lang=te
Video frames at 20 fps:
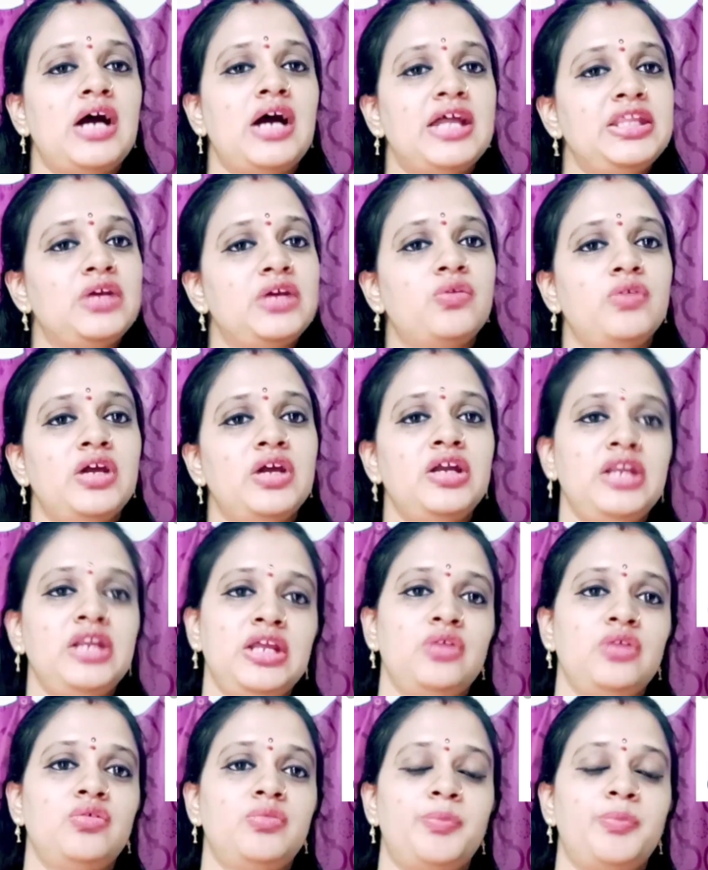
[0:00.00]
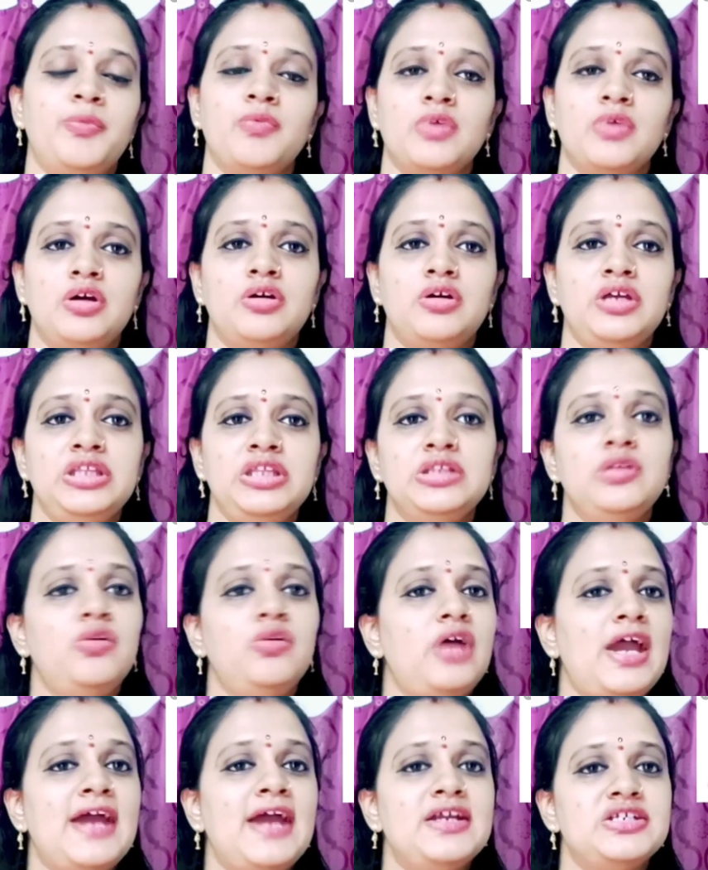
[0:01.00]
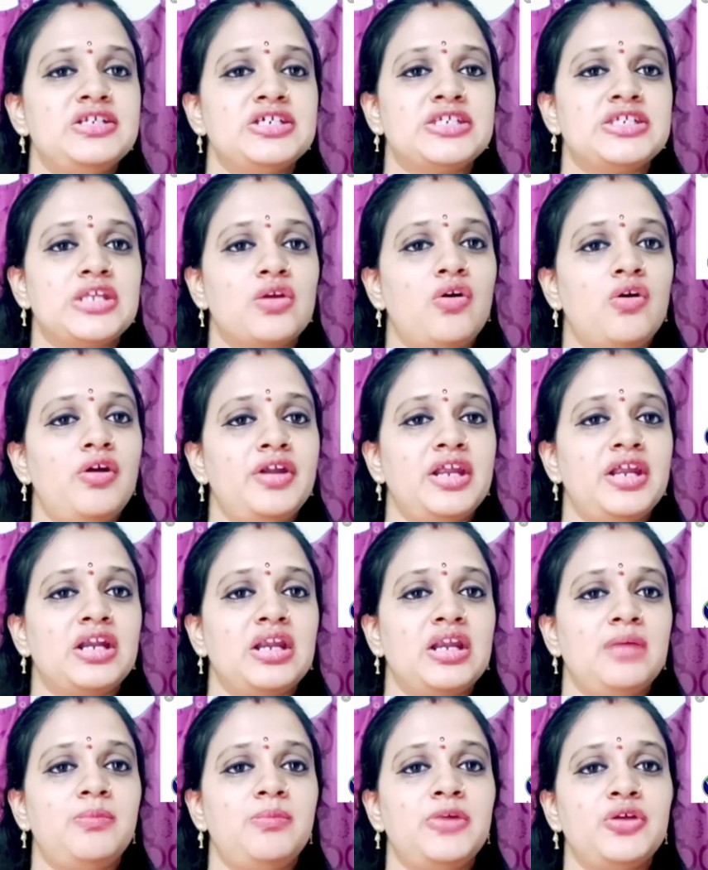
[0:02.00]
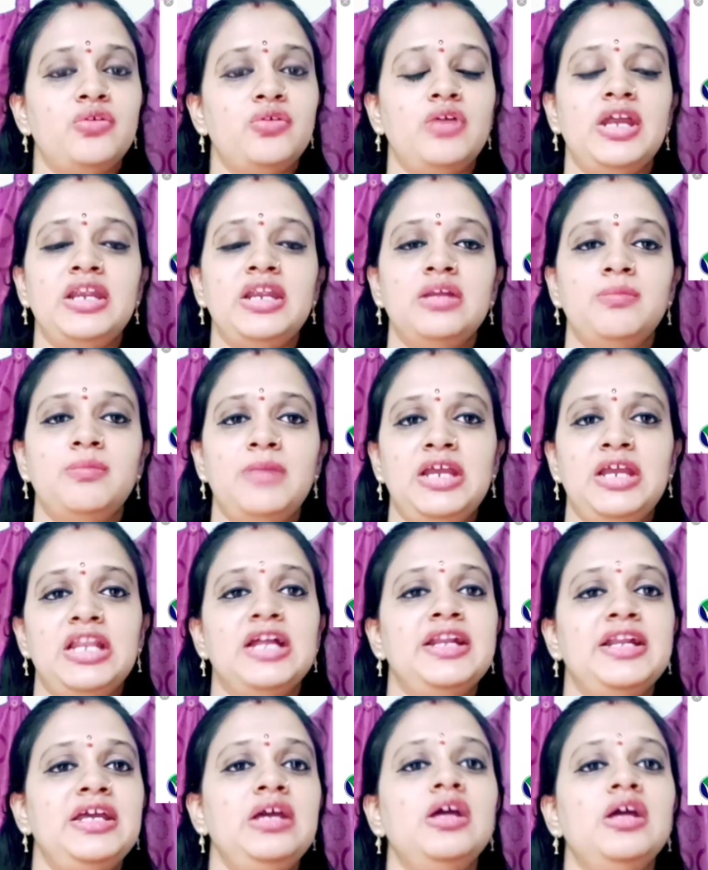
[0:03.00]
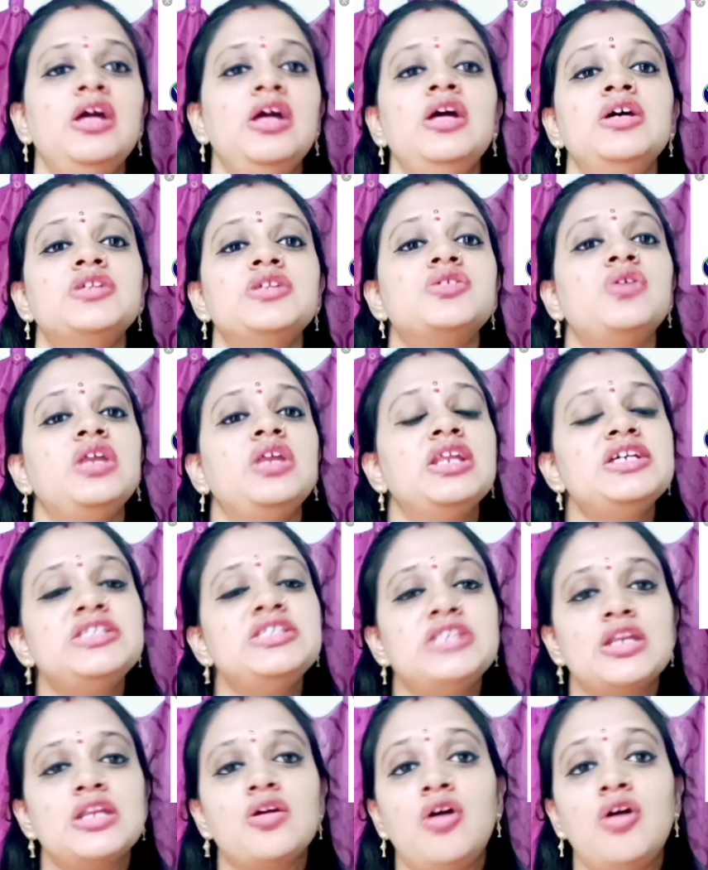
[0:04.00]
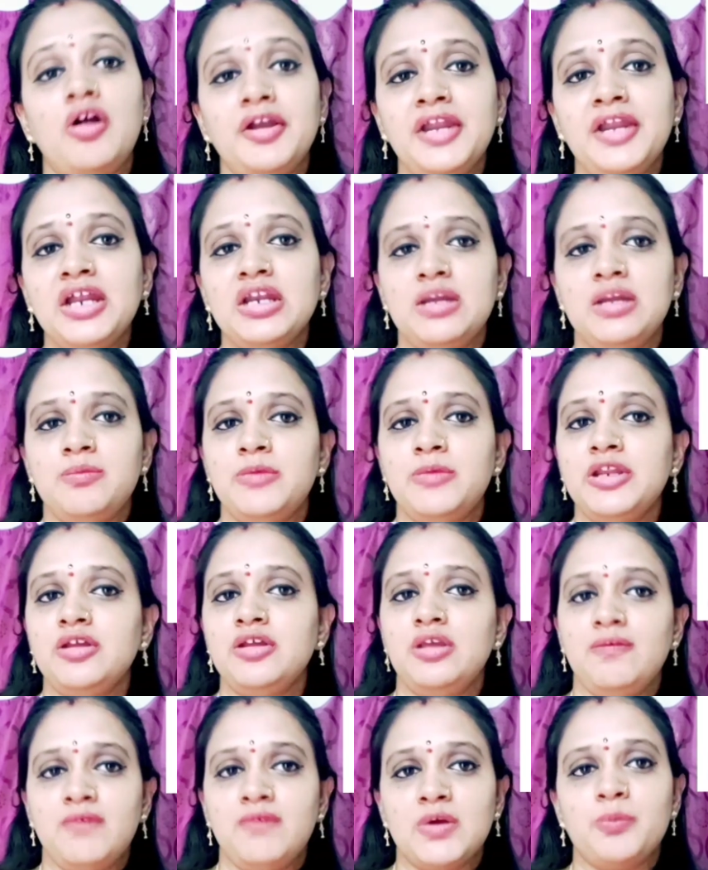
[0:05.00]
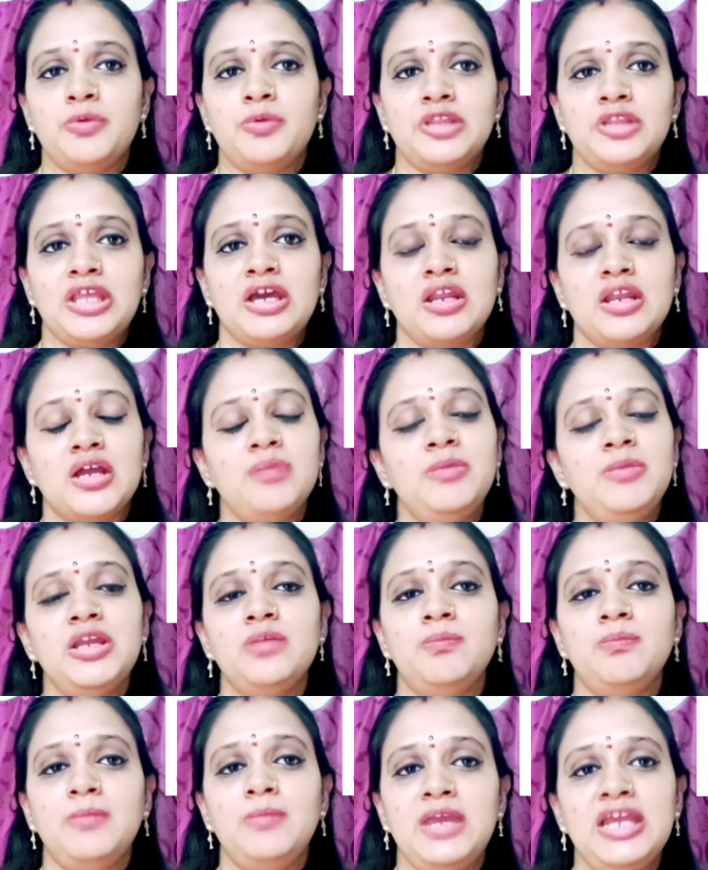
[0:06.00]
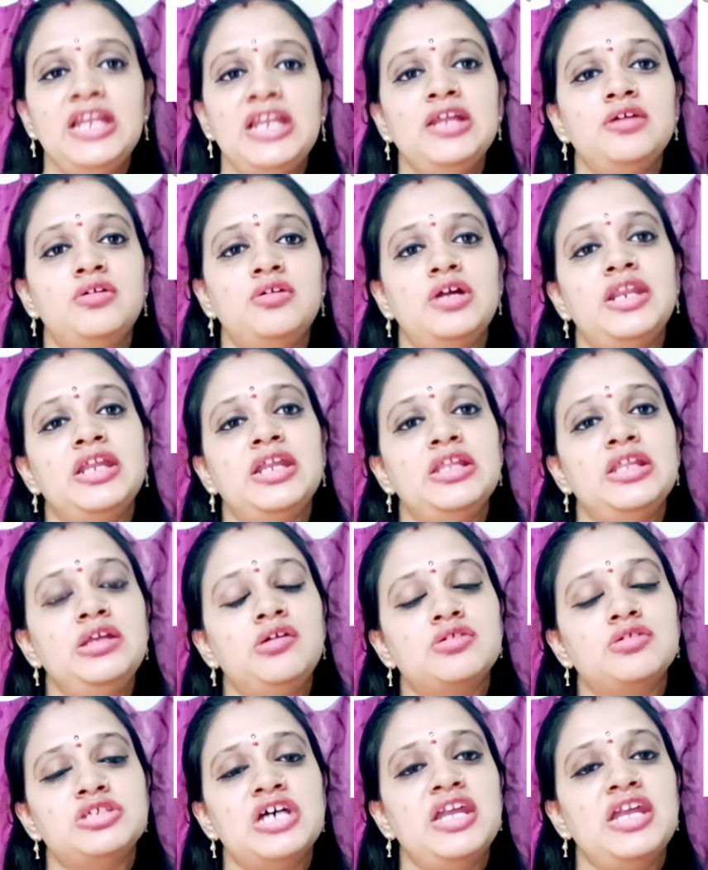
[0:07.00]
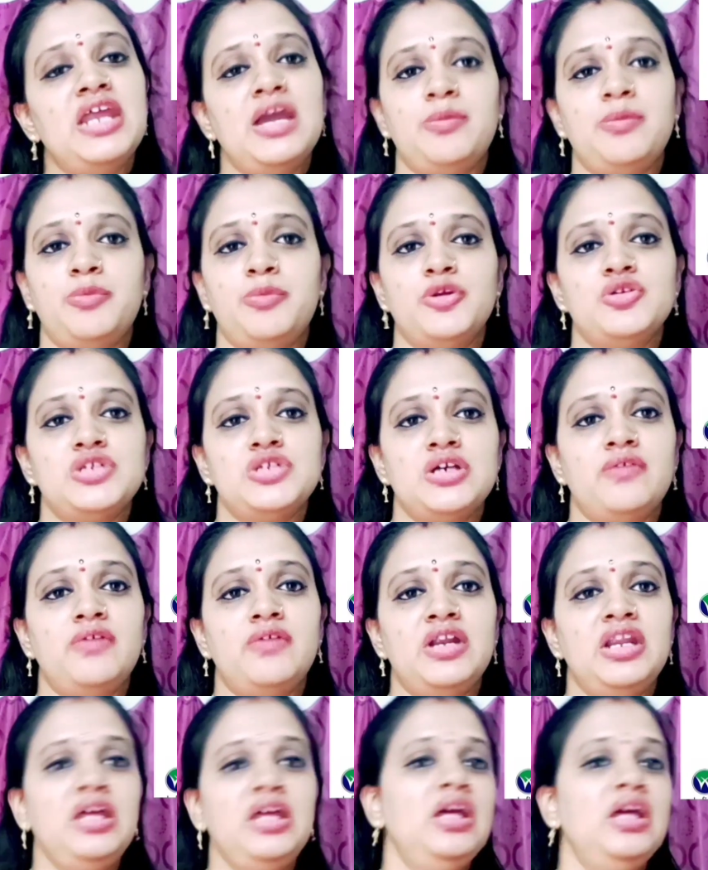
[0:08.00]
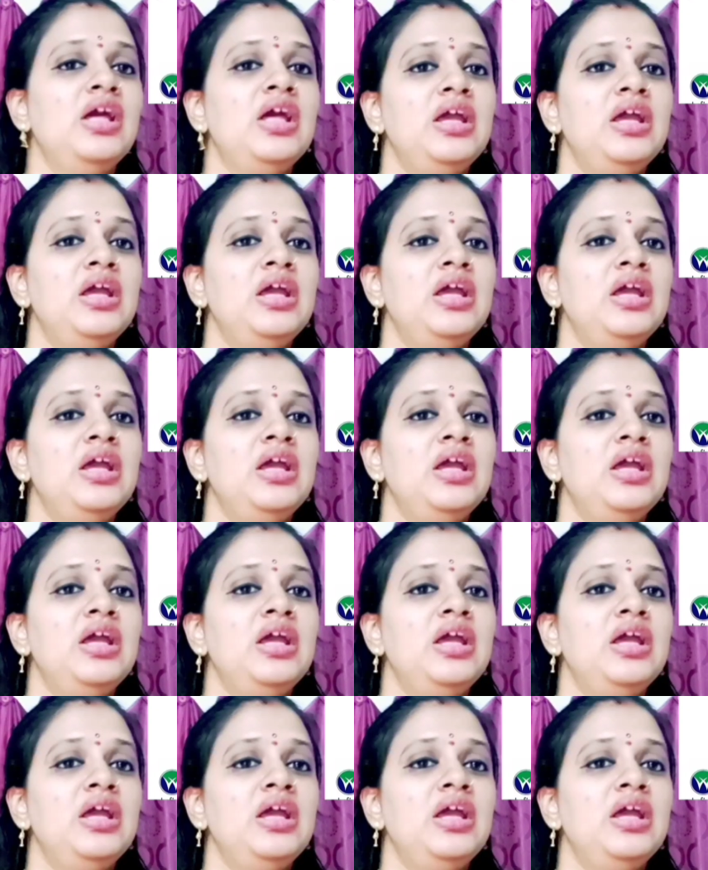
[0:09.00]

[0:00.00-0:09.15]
అది కూడా నేను ఇందులో యాడ్ చేస్తాను కాంటాక్ట్ నెంబరు అండ్ మెయిల్ ఐడి సో ఇన్ కేస్ నేను కాంటాక్ట్ నెంబర్ ఇవ్వకపోతే కనుక మీరు మెయిల్ అన్నది ఒకసారి అప్రోచ్ అవ్వండి